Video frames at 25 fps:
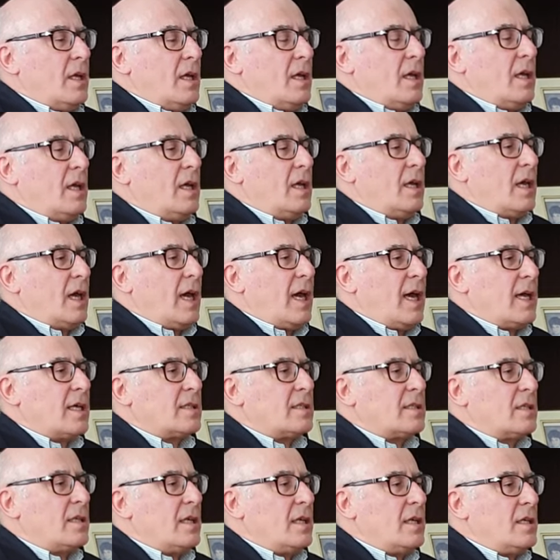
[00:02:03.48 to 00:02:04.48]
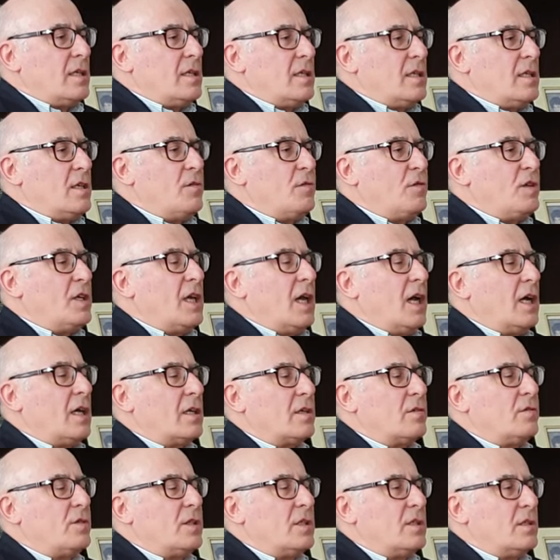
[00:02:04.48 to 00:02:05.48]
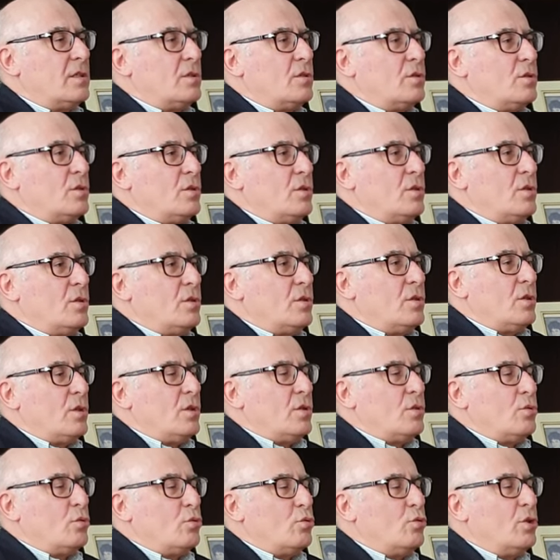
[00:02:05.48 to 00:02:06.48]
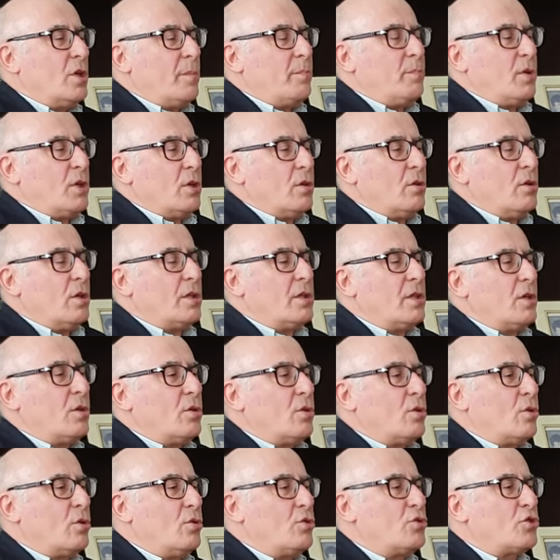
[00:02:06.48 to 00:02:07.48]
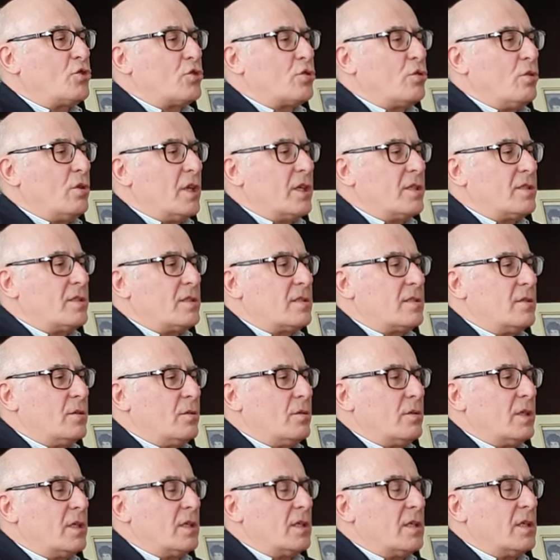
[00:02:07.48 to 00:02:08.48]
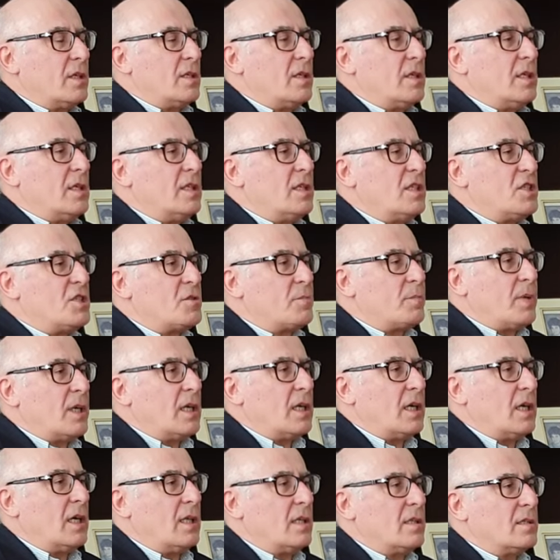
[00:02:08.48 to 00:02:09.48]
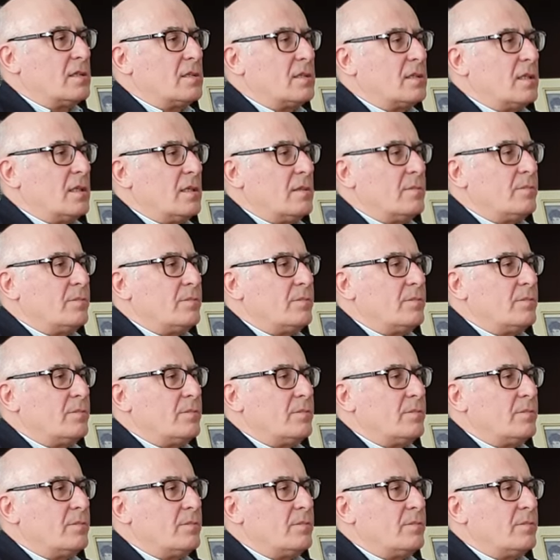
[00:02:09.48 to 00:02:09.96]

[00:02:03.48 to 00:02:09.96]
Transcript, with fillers: eh, anche inviarvi una parola di consolazione e di speranza